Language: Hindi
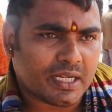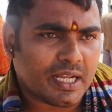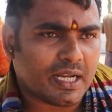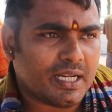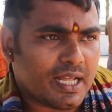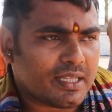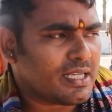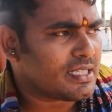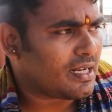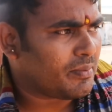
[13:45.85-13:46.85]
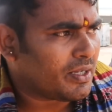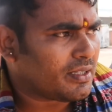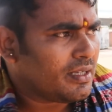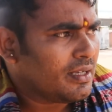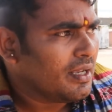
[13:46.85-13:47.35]
देखने के लिए आते हैं सारे
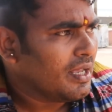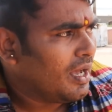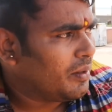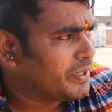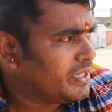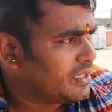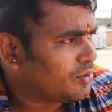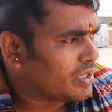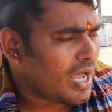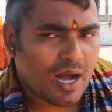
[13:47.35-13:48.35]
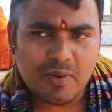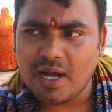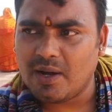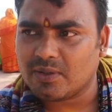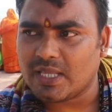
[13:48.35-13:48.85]
भक्त अभी थोड़ा
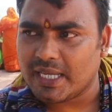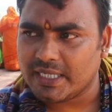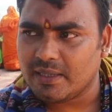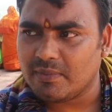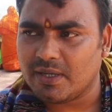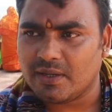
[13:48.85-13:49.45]
हवा होता है ये